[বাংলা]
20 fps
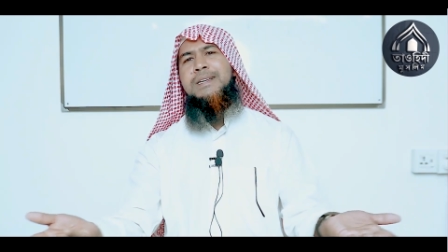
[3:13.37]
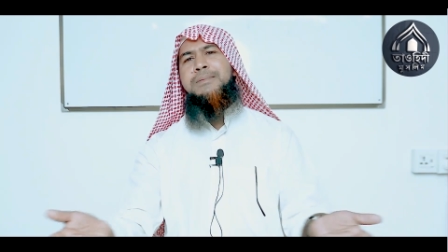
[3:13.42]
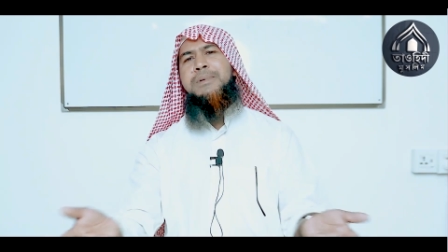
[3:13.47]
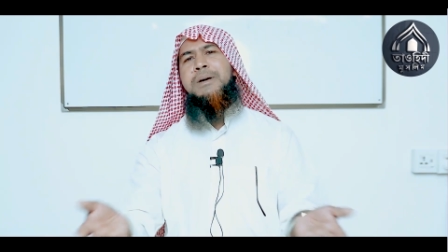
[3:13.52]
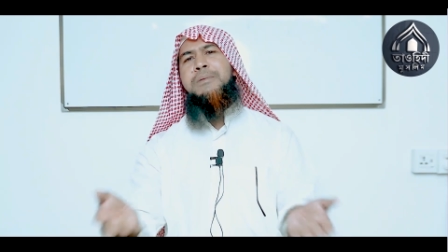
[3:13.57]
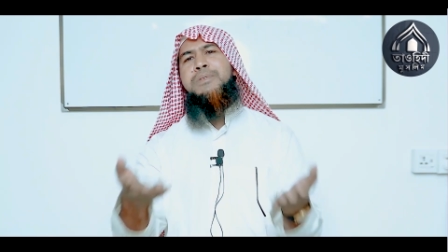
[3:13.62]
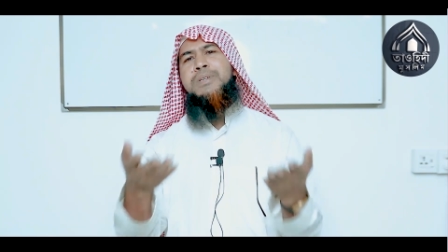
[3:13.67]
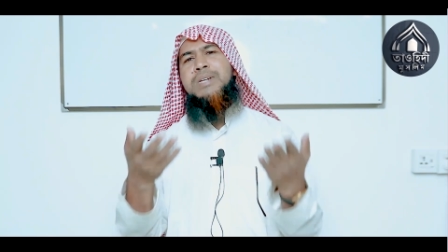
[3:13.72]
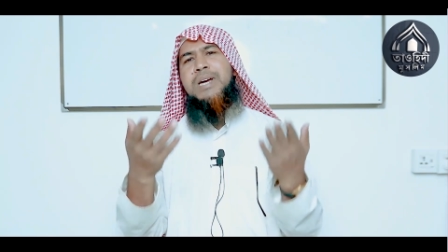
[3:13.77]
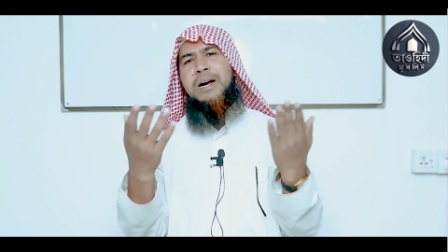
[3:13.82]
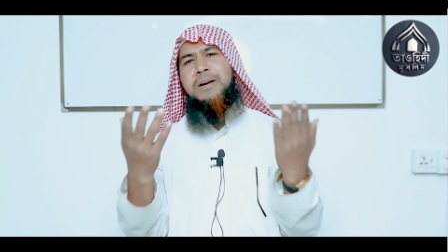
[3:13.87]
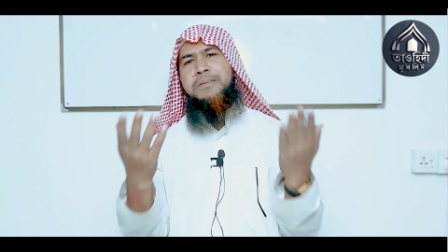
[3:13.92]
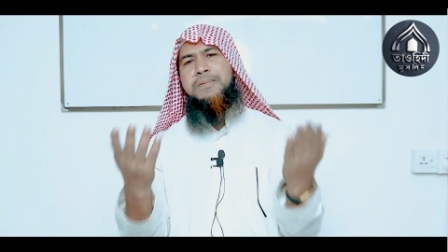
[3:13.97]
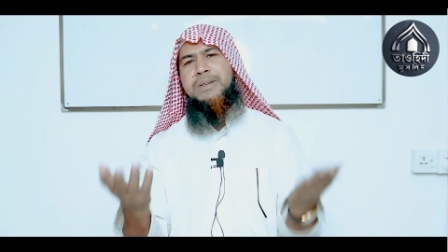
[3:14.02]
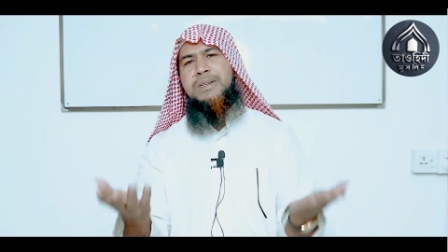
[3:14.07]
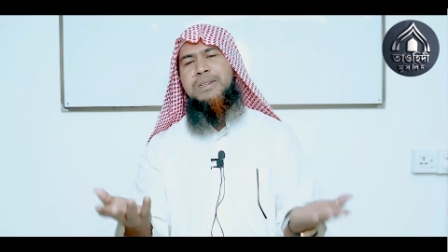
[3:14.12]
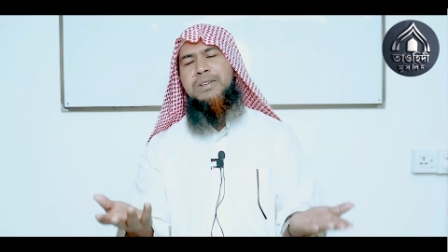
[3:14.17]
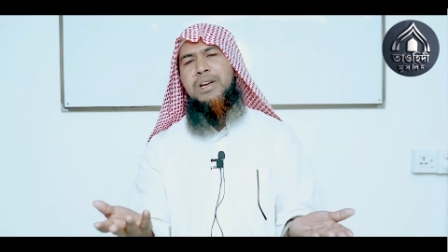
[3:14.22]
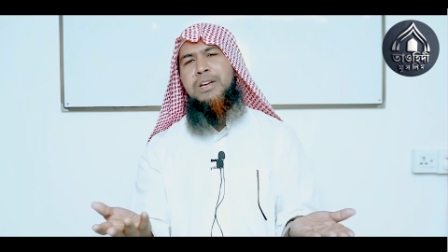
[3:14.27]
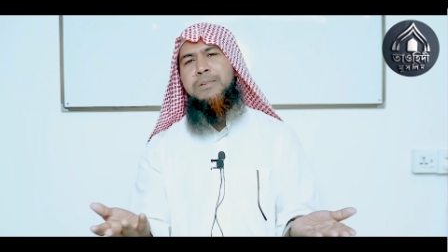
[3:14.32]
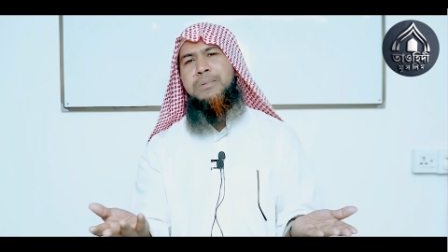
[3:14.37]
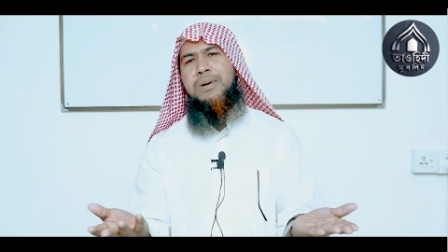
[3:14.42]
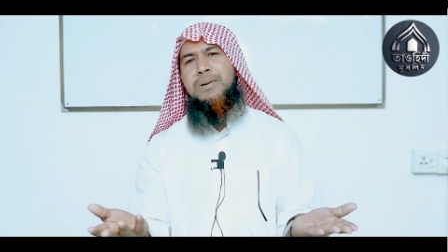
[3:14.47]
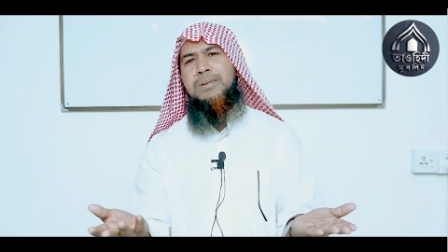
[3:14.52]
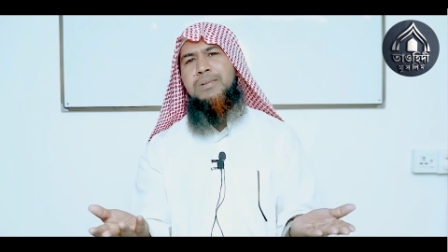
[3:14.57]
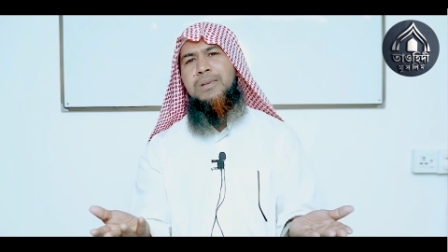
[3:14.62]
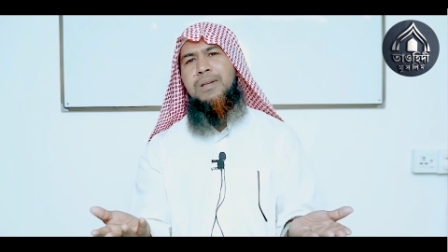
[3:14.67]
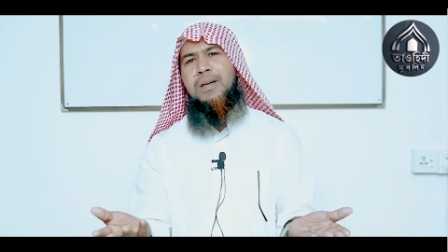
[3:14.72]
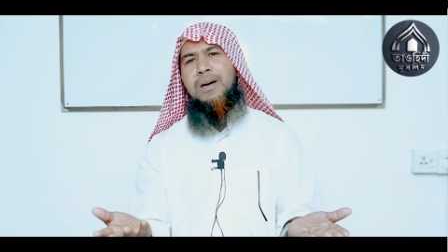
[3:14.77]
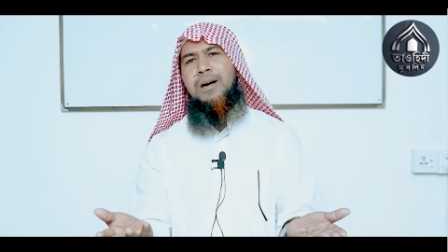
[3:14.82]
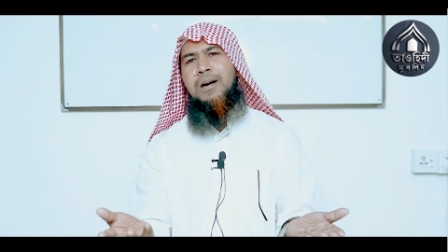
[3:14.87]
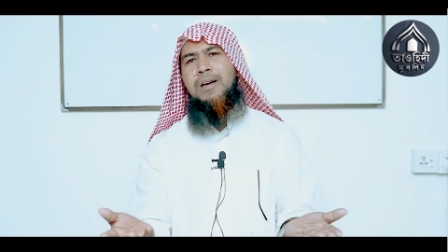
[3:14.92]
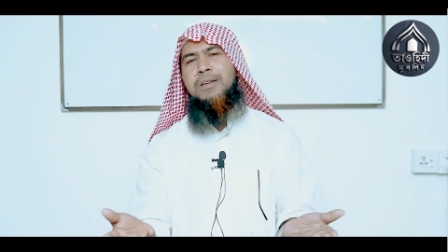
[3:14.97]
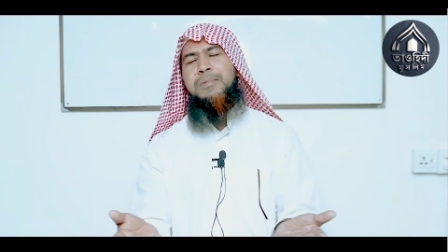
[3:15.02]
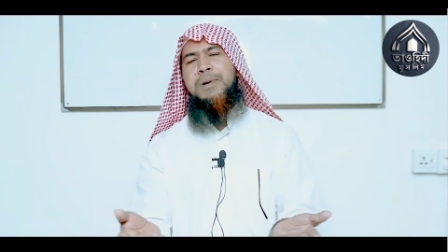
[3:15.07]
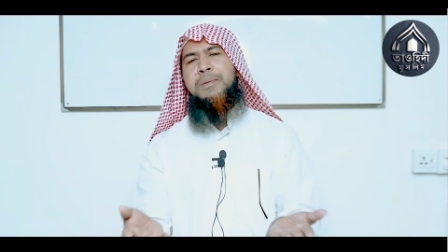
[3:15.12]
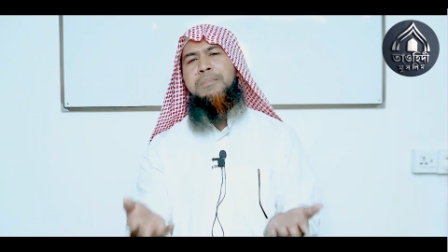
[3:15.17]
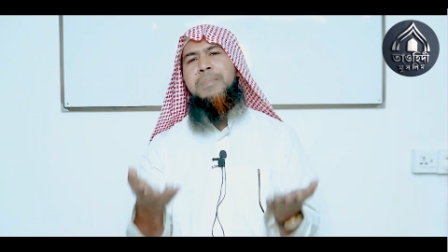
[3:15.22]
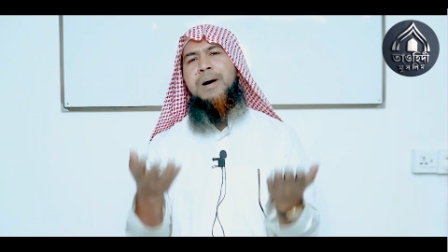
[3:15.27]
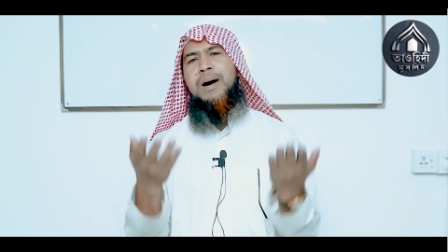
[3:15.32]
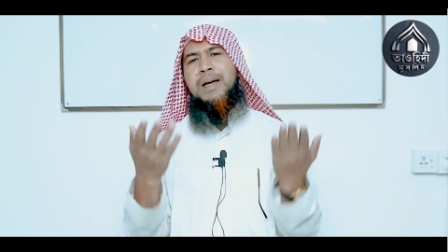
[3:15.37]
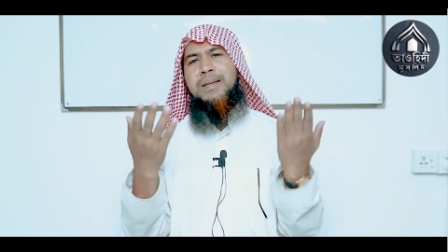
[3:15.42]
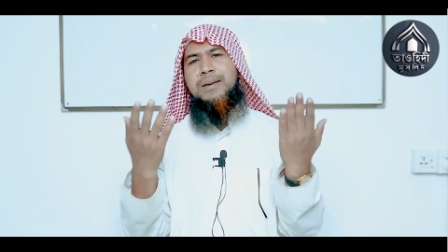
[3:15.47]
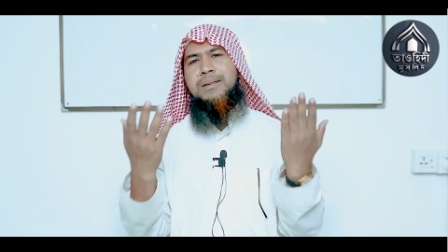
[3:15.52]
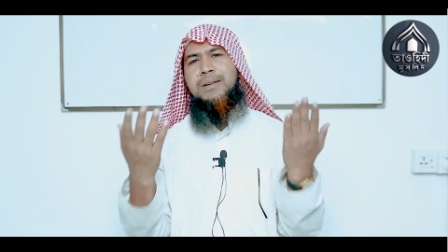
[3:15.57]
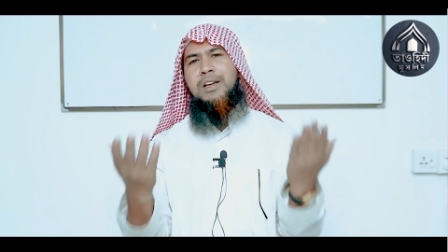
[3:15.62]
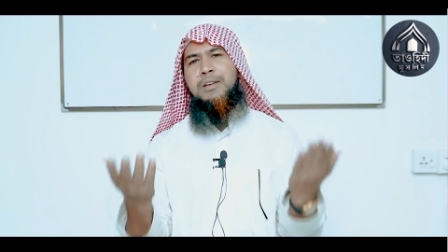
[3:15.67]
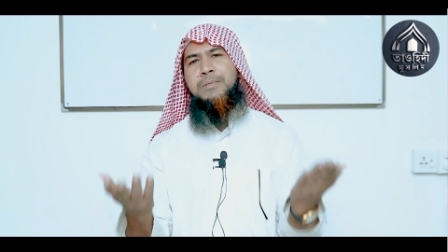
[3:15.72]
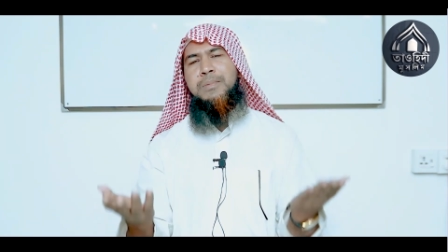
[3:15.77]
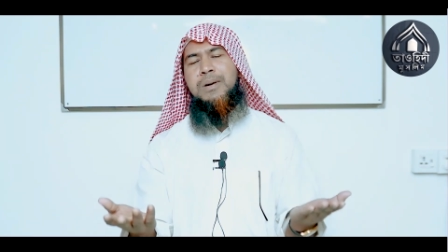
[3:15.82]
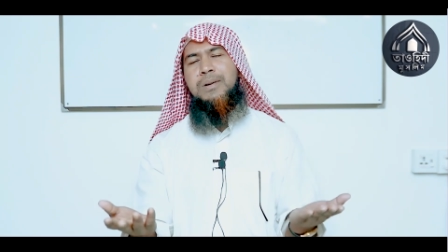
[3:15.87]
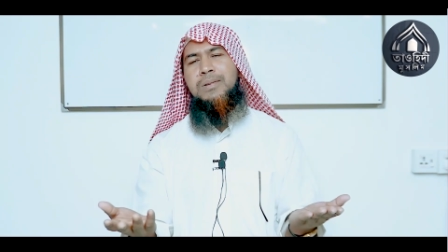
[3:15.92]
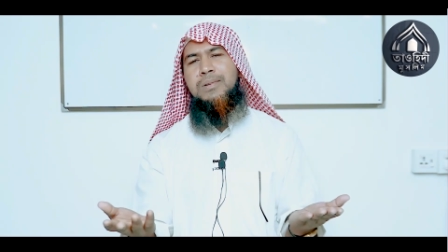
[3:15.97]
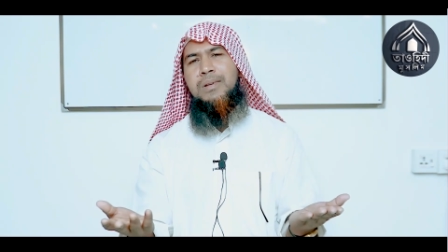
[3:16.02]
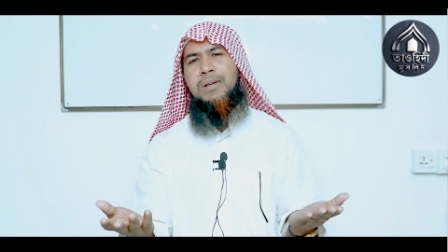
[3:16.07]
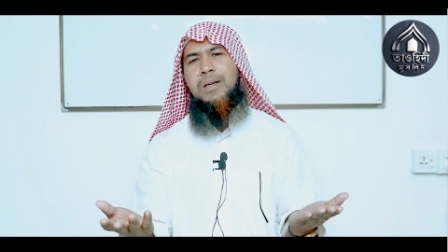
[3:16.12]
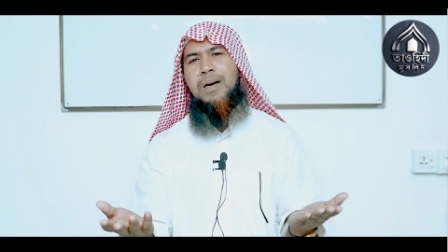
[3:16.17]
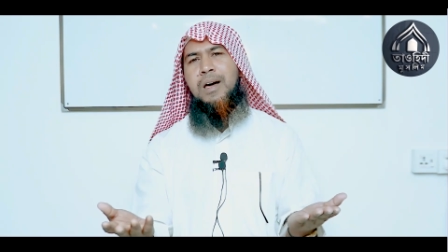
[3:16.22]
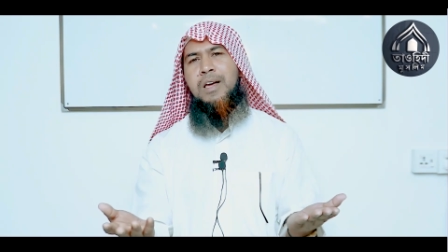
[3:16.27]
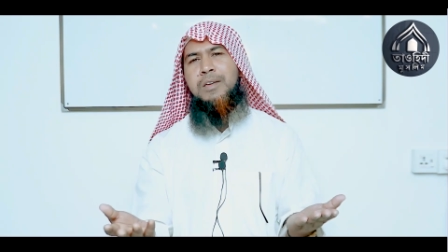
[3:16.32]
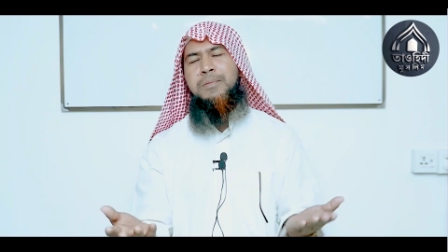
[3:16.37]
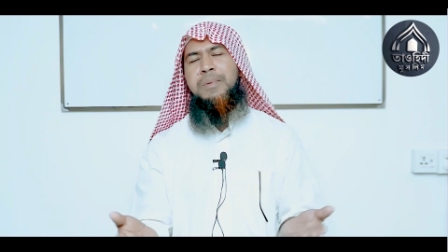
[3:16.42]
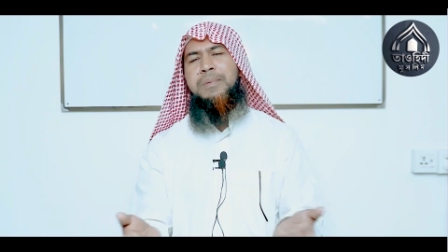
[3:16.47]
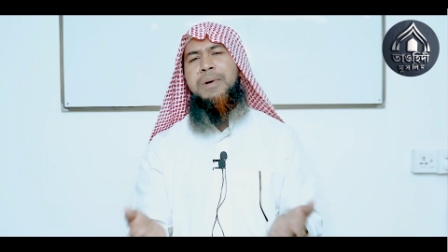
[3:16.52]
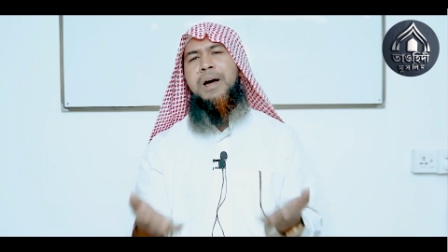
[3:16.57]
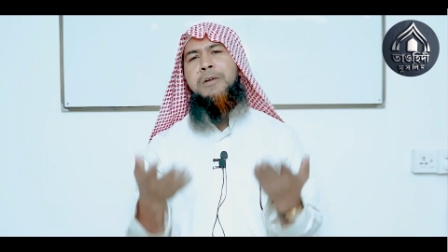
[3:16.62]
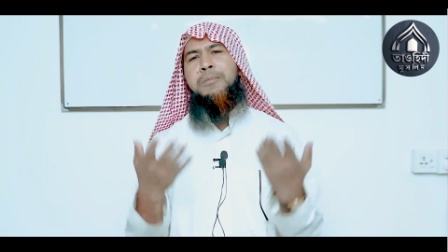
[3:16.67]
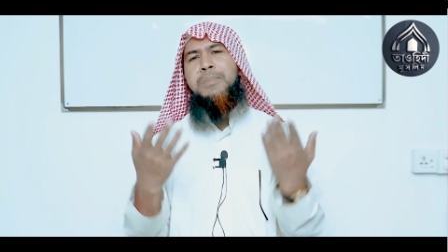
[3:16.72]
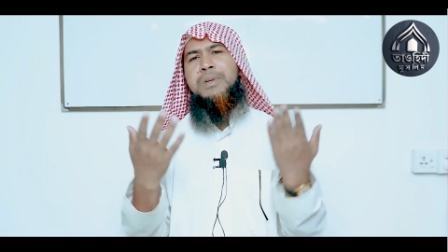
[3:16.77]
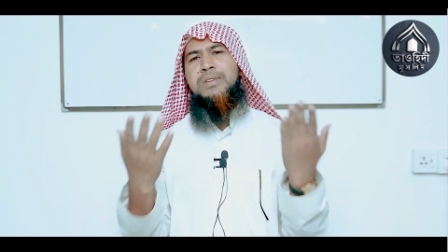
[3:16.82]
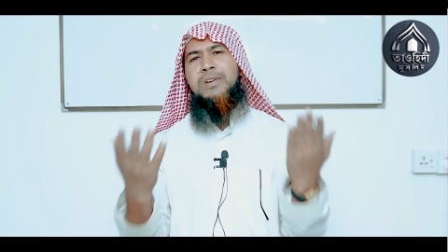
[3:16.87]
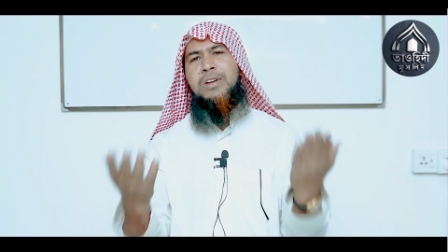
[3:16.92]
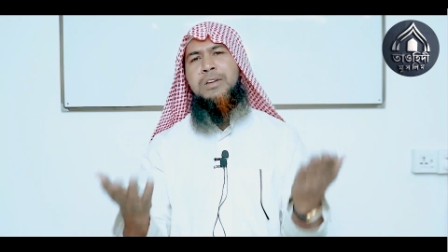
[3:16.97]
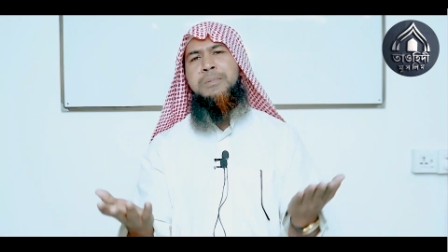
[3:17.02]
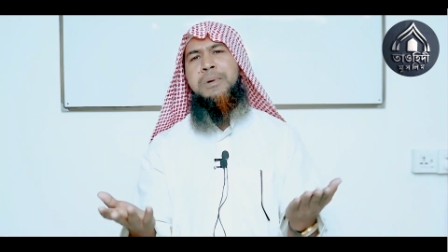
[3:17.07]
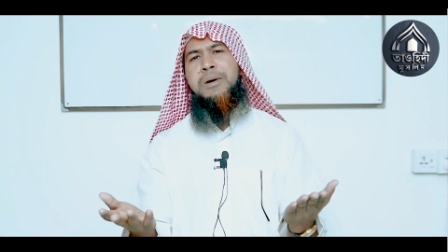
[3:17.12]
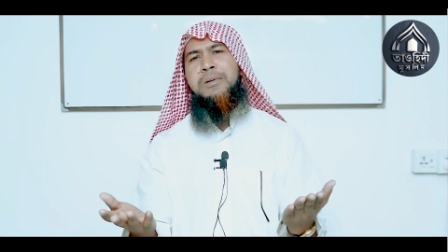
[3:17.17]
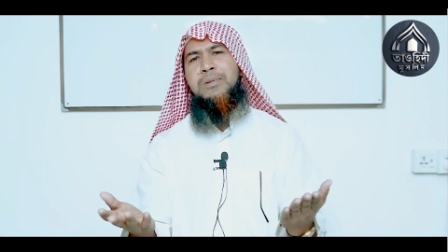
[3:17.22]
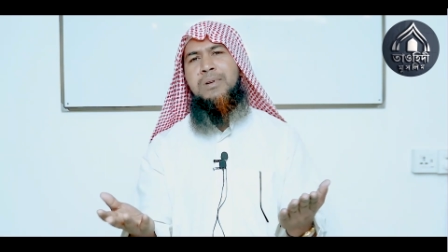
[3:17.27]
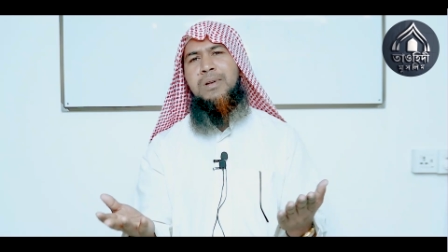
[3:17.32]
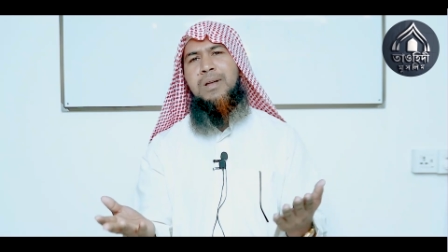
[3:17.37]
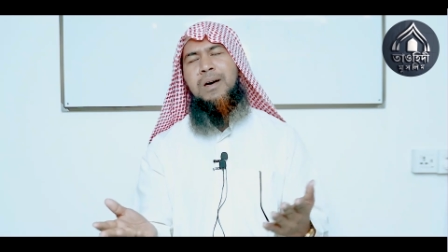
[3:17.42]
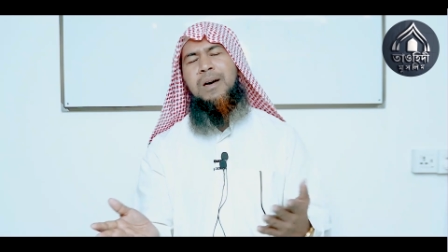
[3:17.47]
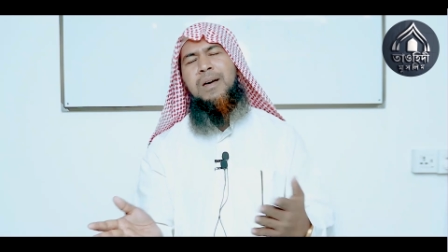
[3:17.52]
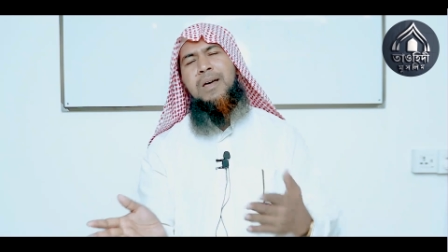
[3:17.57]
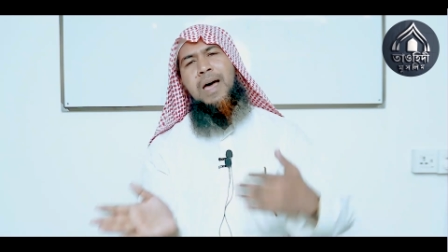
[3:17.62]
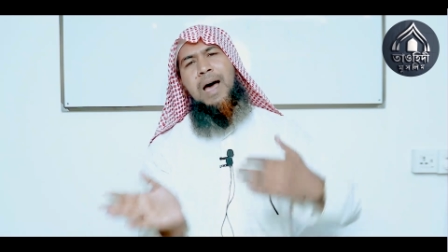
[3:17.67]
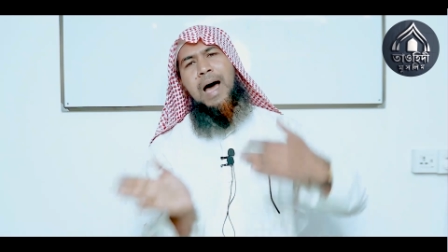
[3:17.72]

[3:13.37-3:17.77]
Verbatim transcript: ইমাম শাহজি রহমাহুল্লাহ ইমাম মালিক রহমাহুল্লাহ ইমাম আহমদ রহমাহুল্লাহ